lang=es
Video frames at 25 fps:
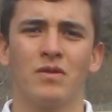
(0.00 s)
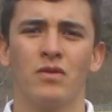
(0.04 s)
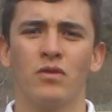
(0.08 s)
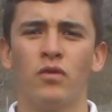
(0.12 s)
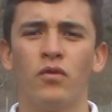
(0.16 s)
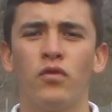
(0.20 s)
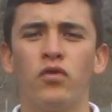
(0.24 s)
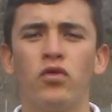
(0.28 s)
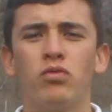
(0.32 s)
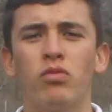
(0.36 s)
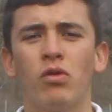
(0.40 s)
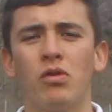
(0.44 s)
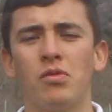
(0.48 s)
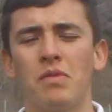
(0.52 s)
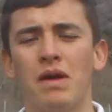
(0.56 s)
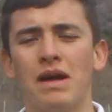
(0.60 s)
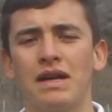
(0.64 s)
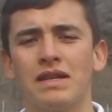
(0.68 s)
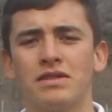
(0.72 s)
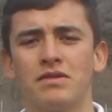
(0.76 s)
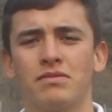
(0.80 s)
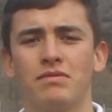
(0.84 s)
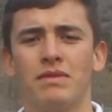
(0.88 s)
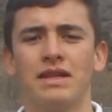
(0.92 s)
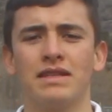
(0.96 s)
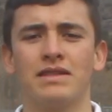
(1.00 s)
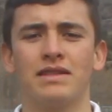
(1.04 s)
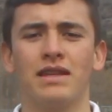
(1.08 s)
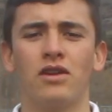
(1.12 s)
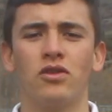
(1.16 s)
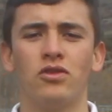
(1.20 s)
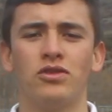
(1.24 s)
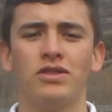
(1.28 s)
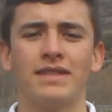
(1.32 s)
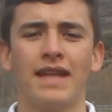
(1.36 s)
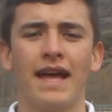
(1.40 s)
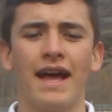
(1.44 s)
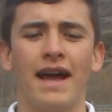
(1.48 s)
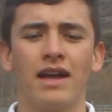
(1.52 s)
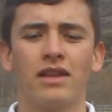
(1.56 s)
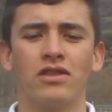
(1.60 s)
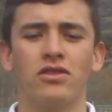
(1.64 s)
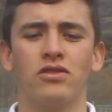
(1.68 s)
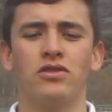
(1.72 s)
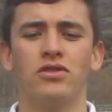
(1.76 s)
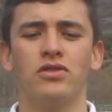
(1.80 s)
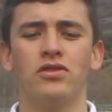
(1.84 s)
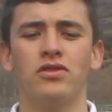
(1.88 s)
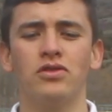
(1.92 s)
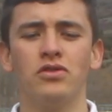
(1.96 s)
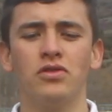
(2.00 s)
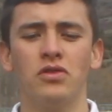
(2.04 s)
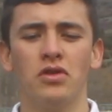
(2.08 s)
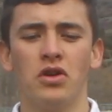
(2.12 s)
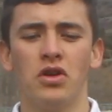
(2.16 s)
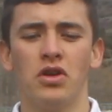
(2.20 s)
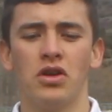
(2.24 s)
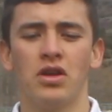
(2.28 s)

un fútbol más, más de contacto,